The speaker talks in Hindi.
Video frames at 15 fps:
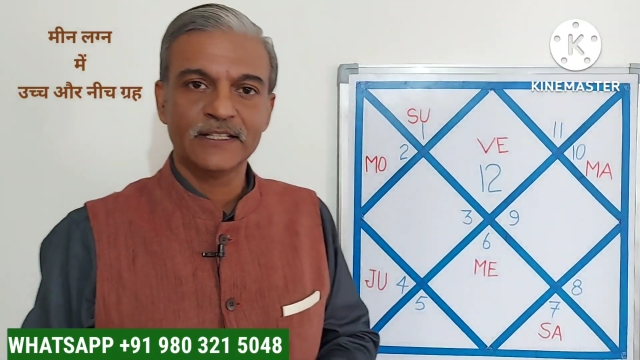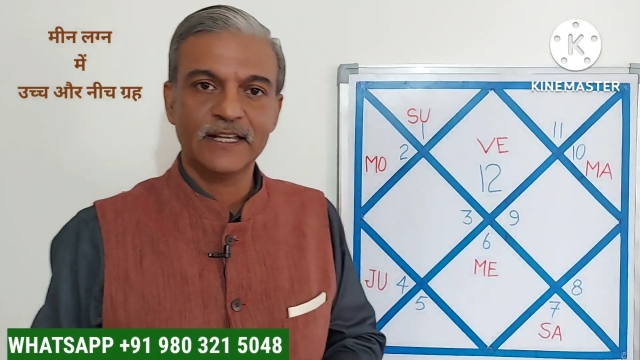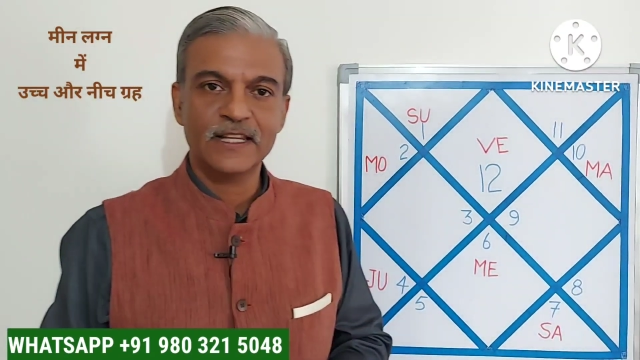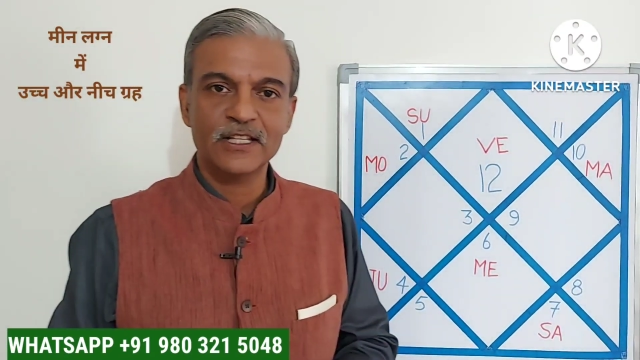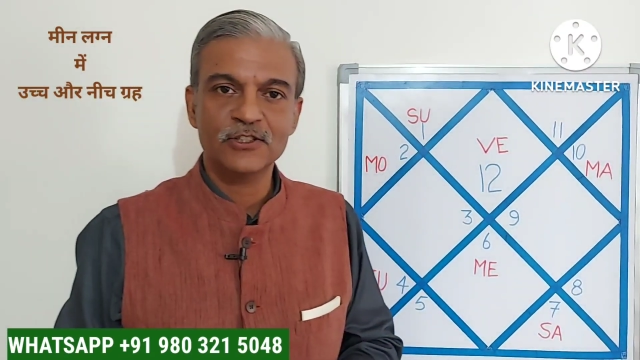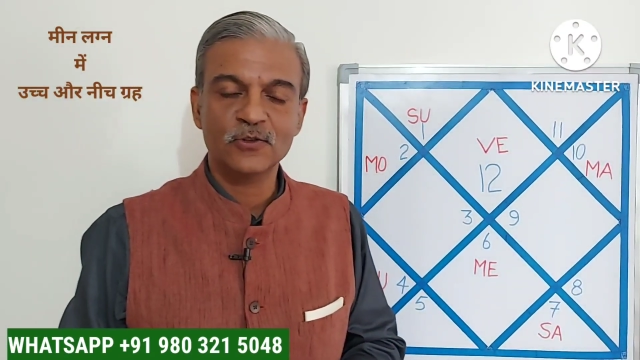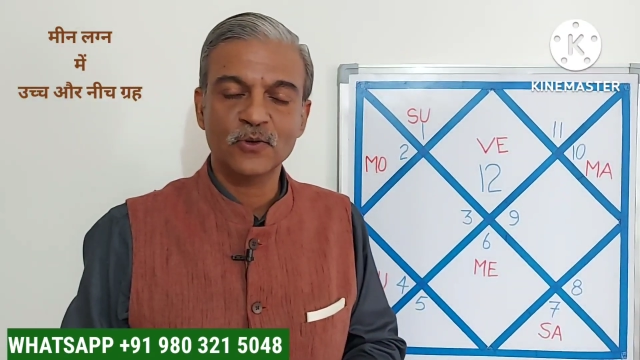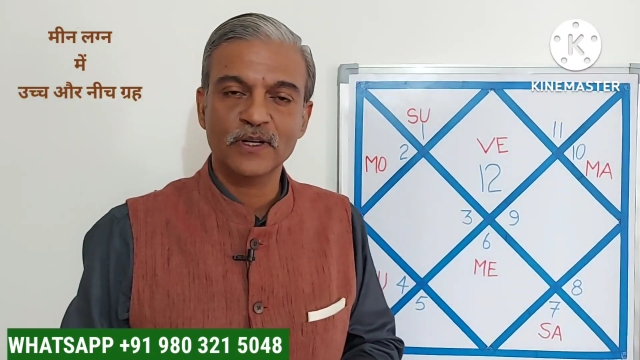
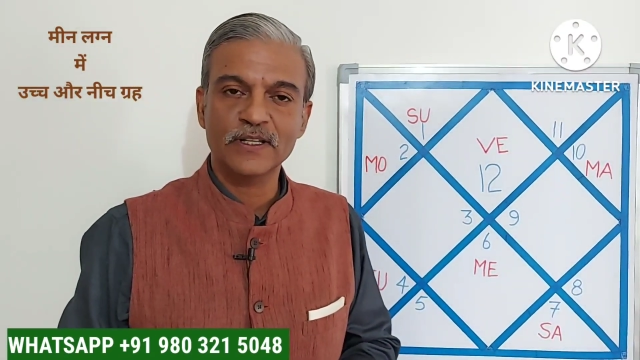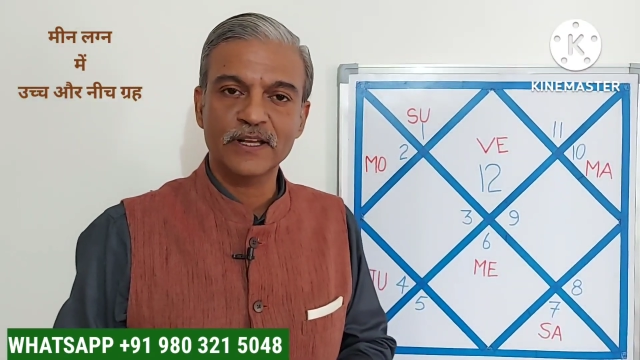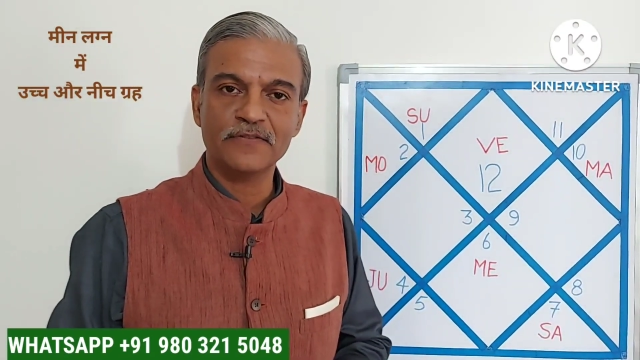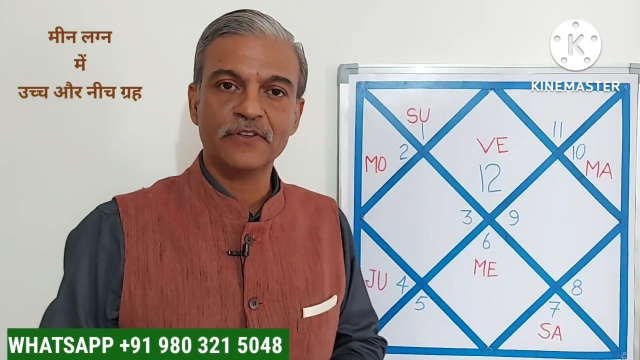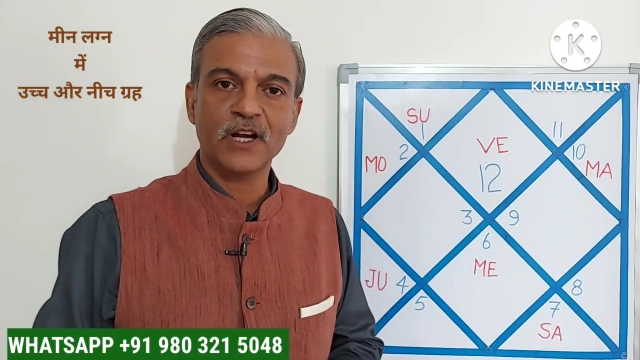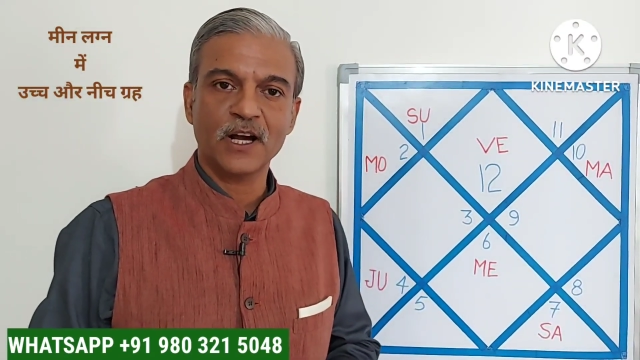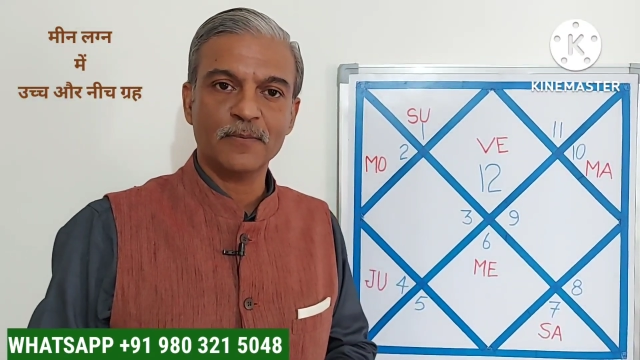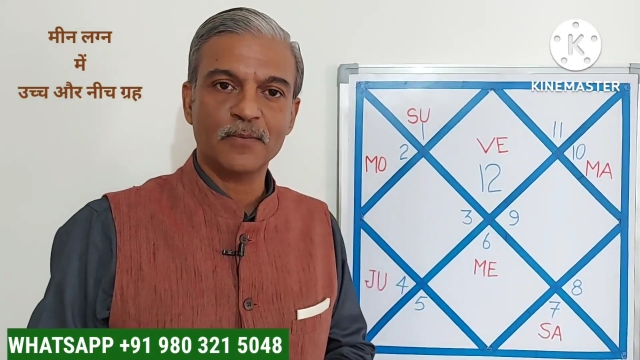यदि
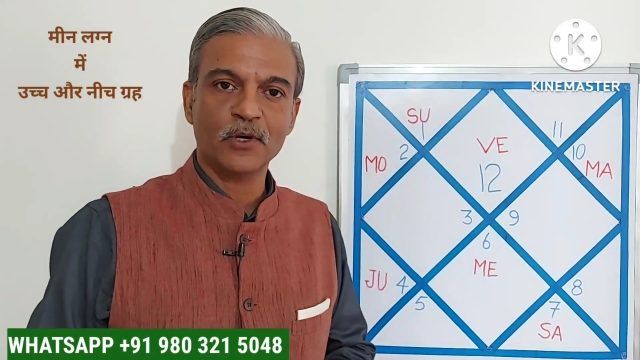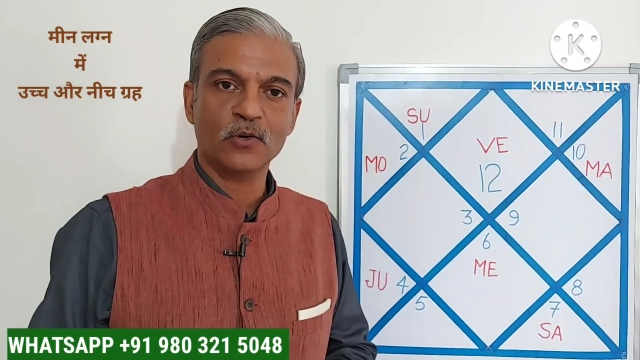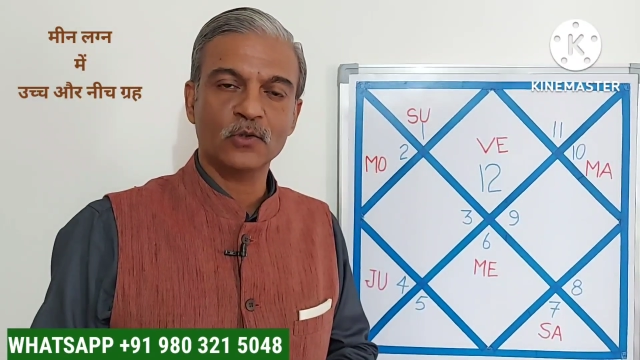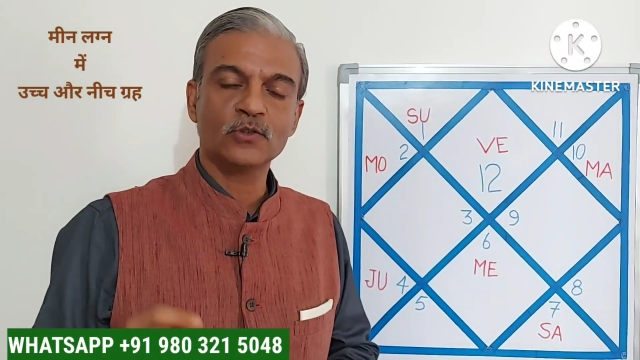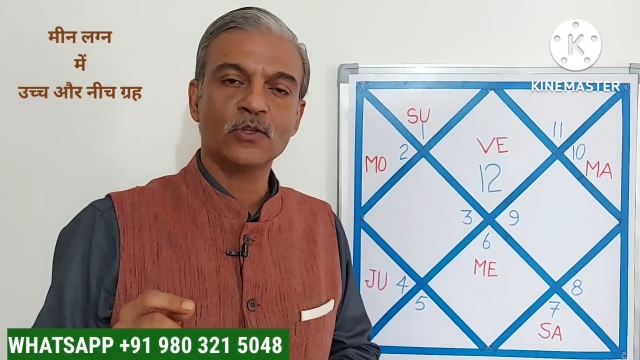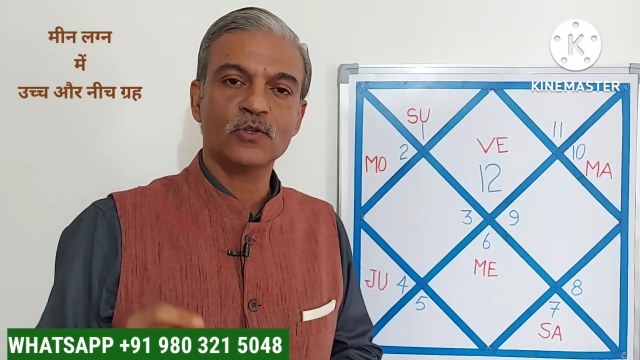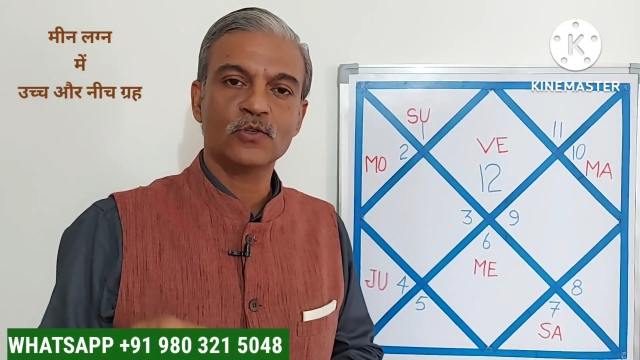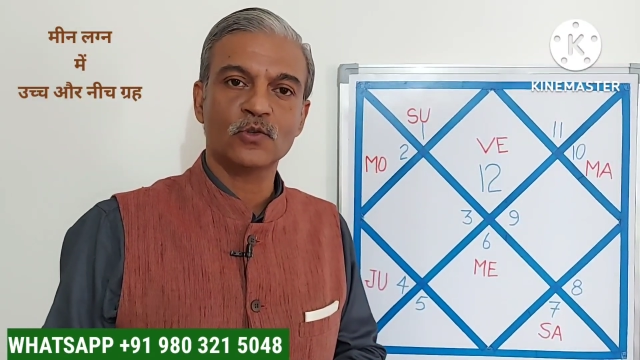सूर्यदेव यहाँ पर
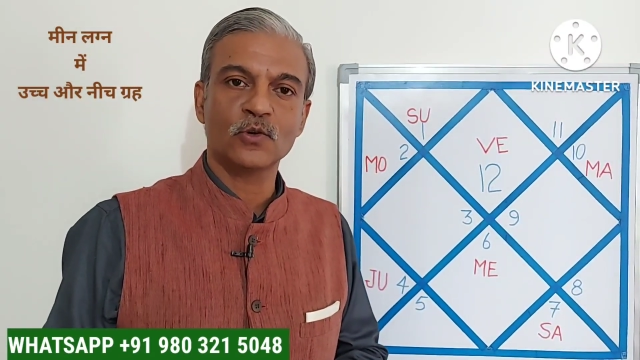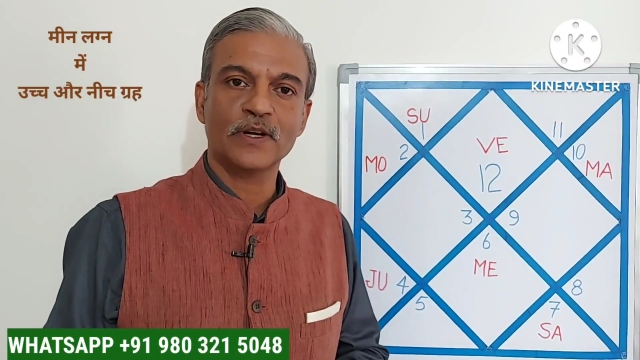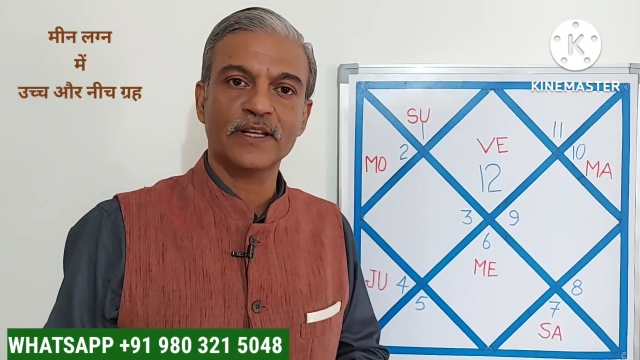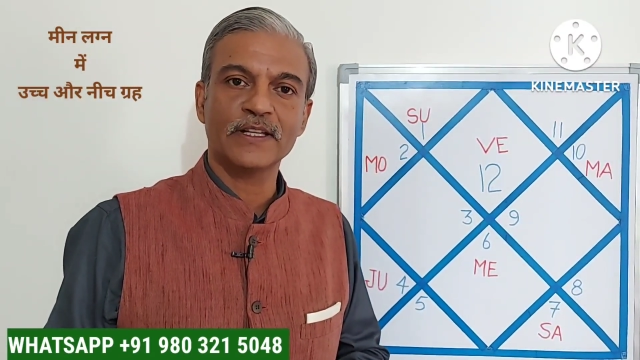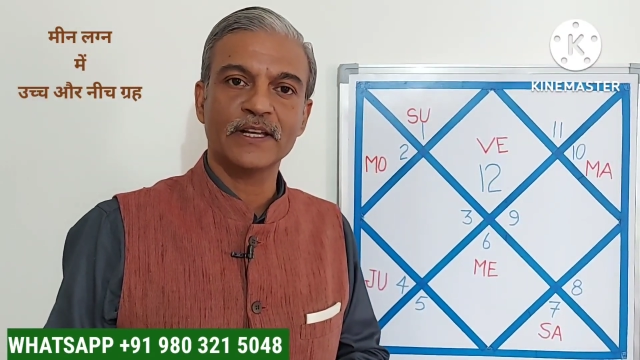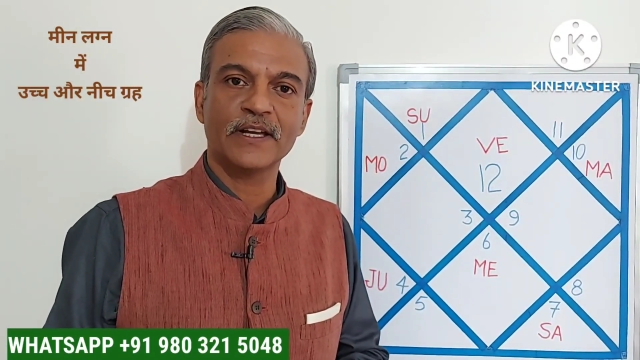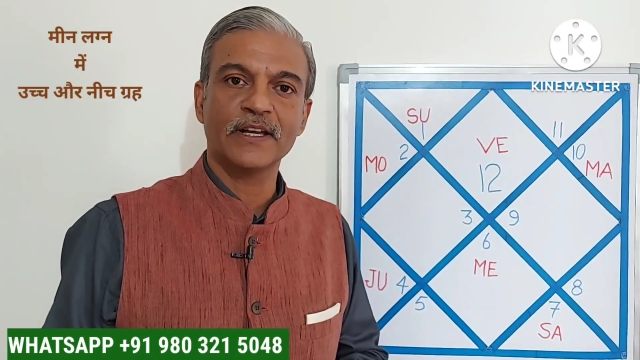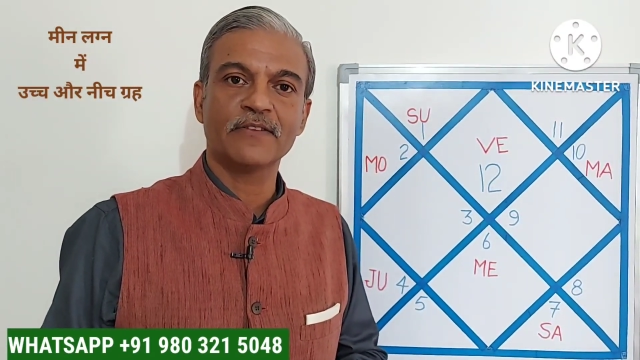हो तो
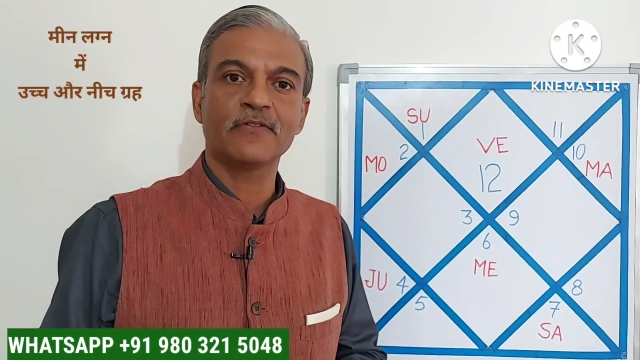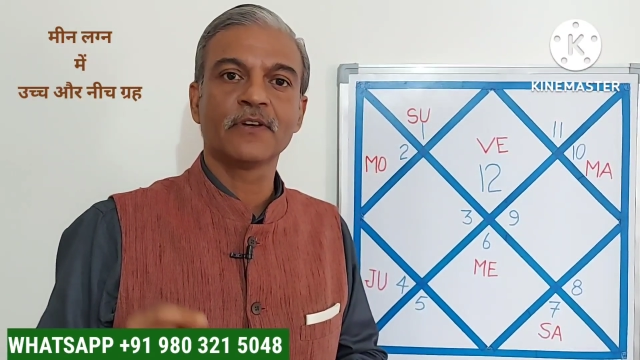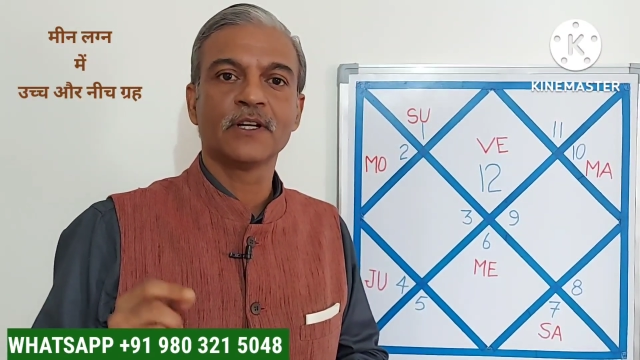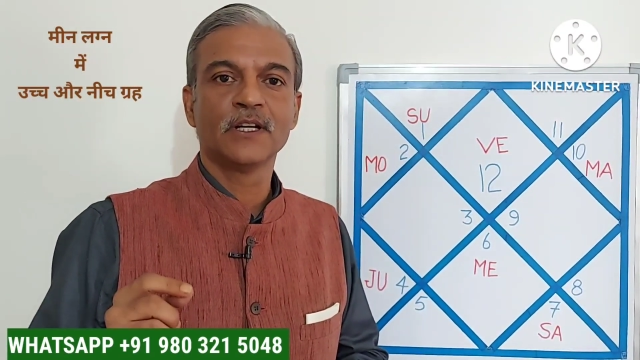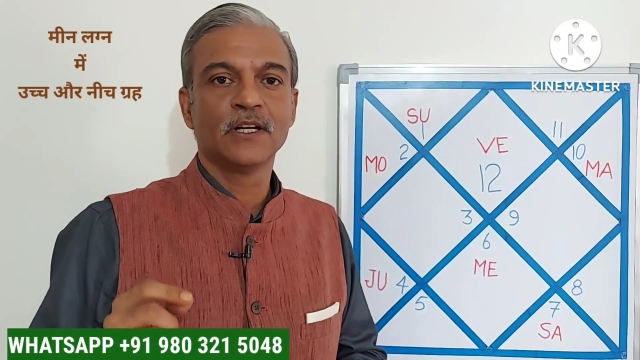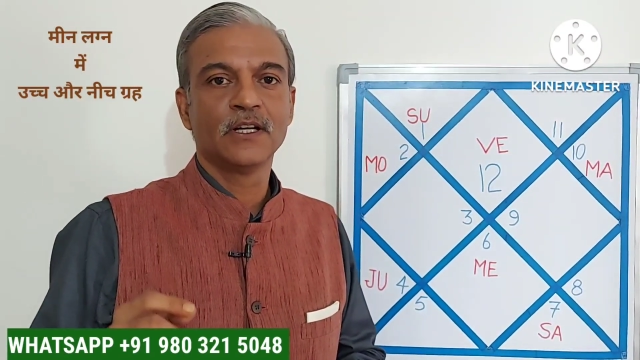सूर्यदेव